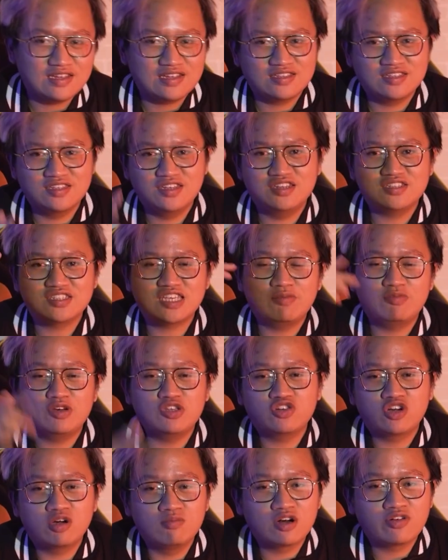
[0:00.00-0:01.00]
Jenis
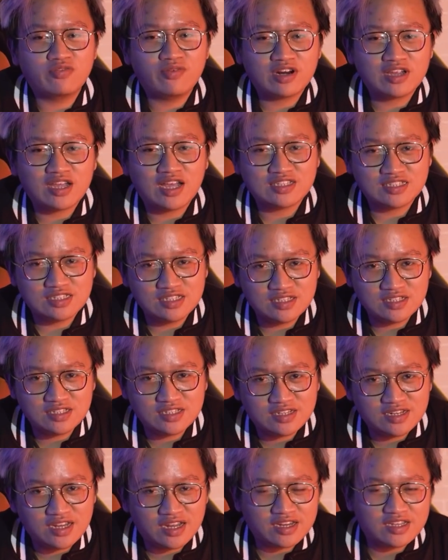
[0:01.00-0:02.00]
gamenya juga
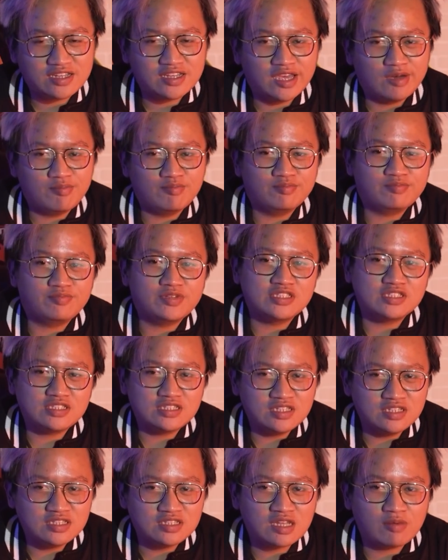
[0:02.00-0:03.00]
bervariasi, dari game
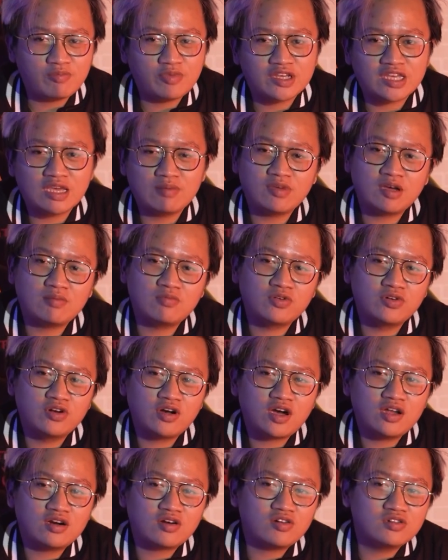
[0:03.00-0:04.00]
PC sampai game yang
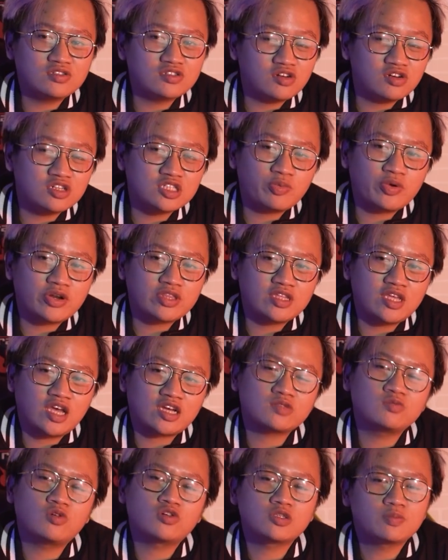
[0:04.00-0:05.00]
menggunakan konsol seperti
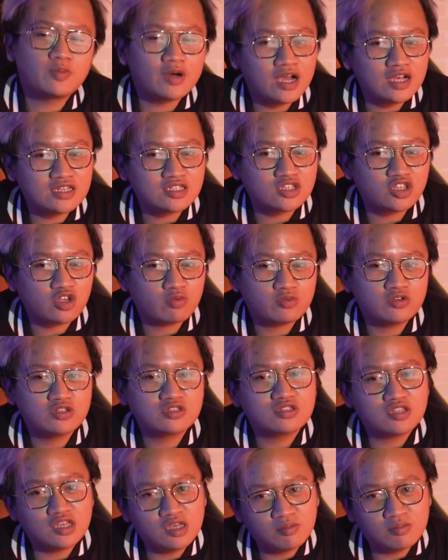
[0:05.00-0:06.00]
Xbox Pass ataupun
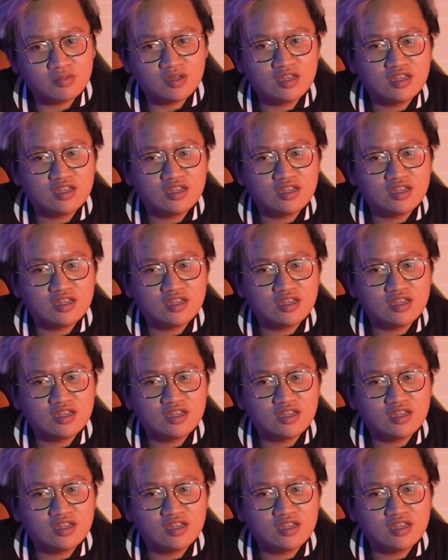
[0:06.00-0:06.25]
Steam,